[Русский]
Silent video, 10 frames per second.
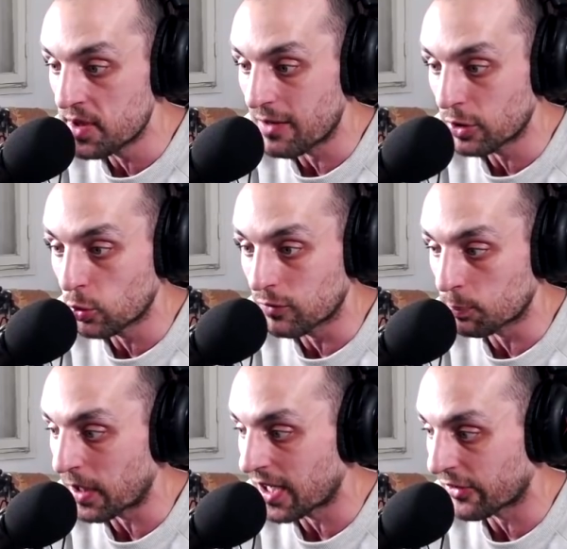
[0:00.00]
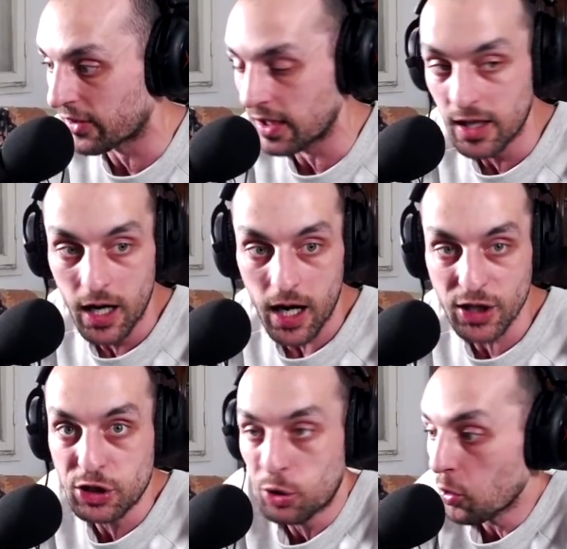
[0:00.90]
меня вот тут вот показано. А
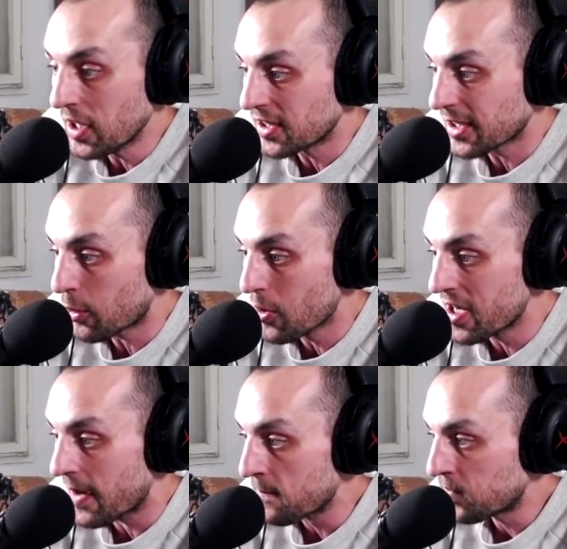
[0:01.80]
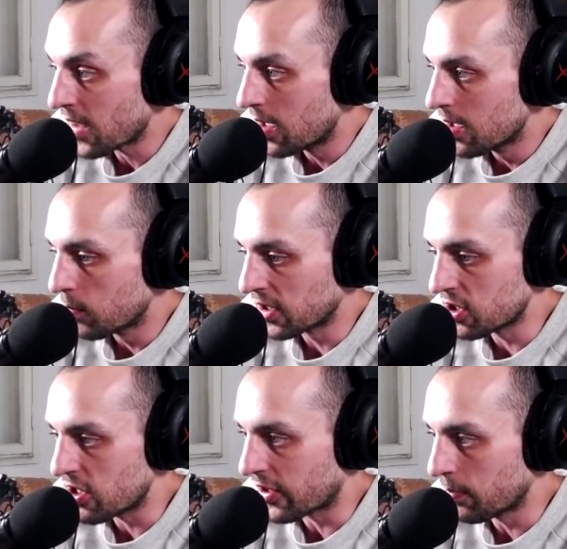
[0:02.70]
что это такое?
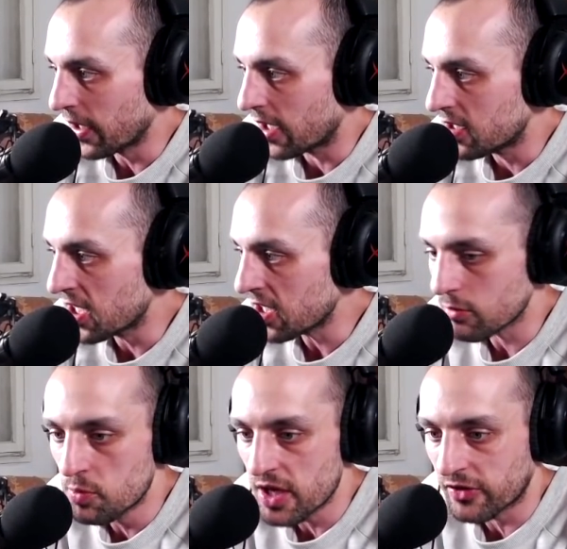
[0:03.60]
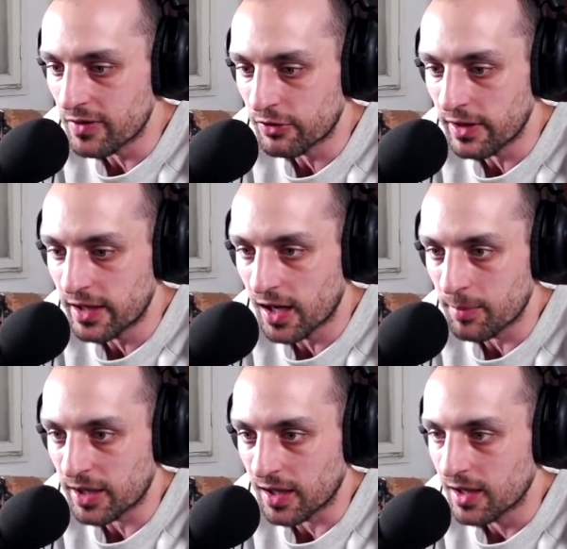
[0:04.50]
Подожди, стопе. Э, я... У меня зависла игра,
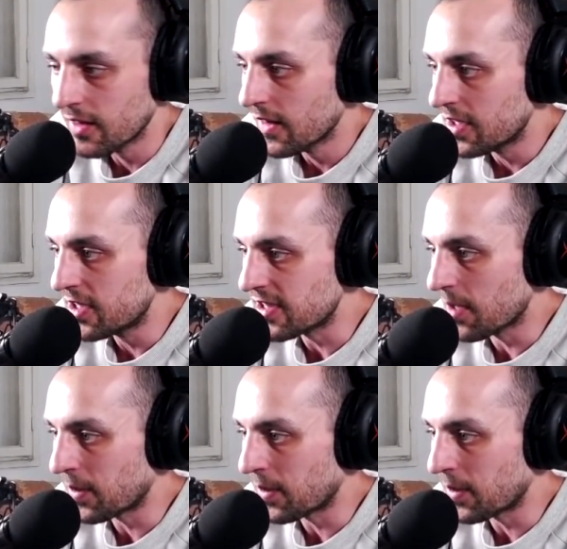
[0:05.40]
ребята. Если я